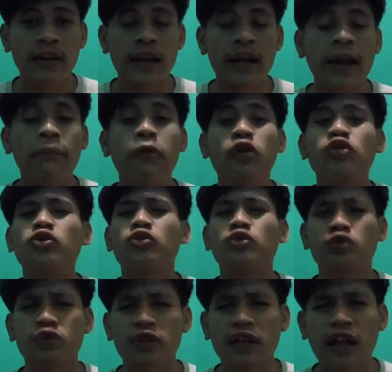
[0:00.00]
daerah Ploso
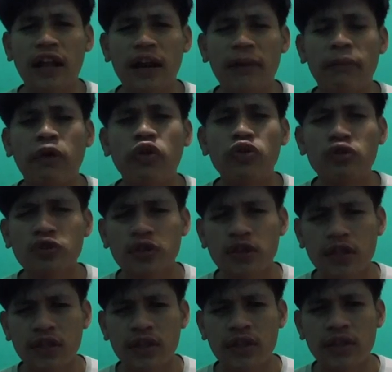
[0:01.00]
daerah Ploso
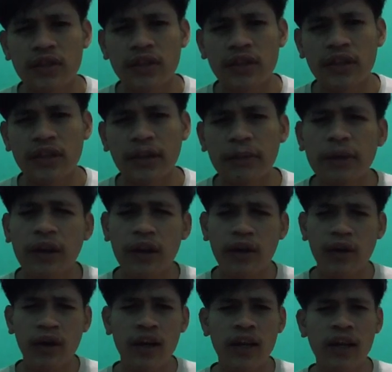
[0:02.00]
sih tapi
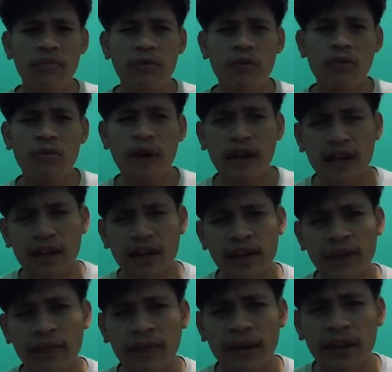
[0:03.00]
kalau kalian mau main
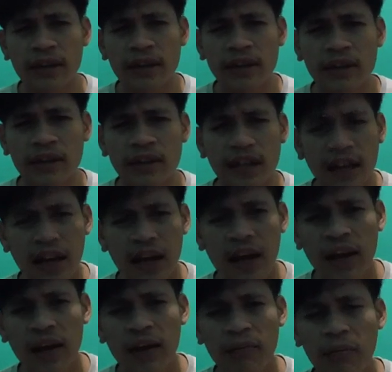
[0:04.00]
ke tempat saya
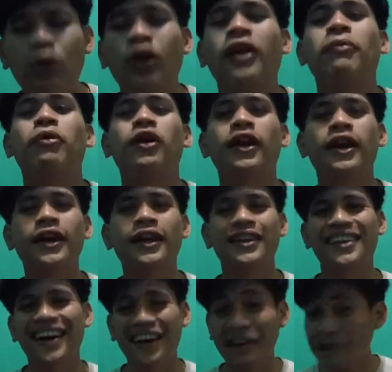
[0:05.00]
boleh boleh
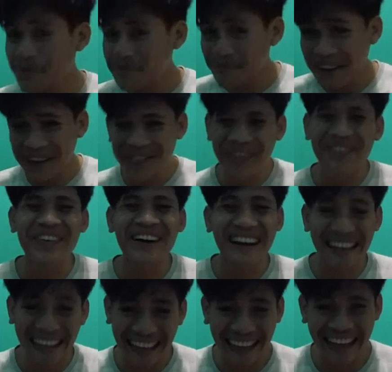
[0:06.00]
jangan lupa bawa
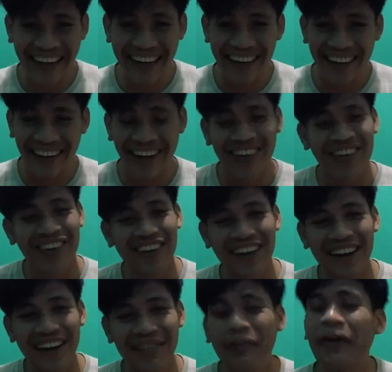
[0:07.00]
makanan kalau
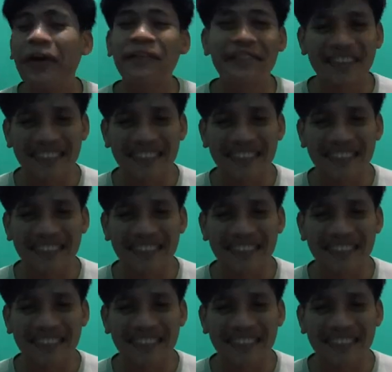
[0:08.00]
enggak bawa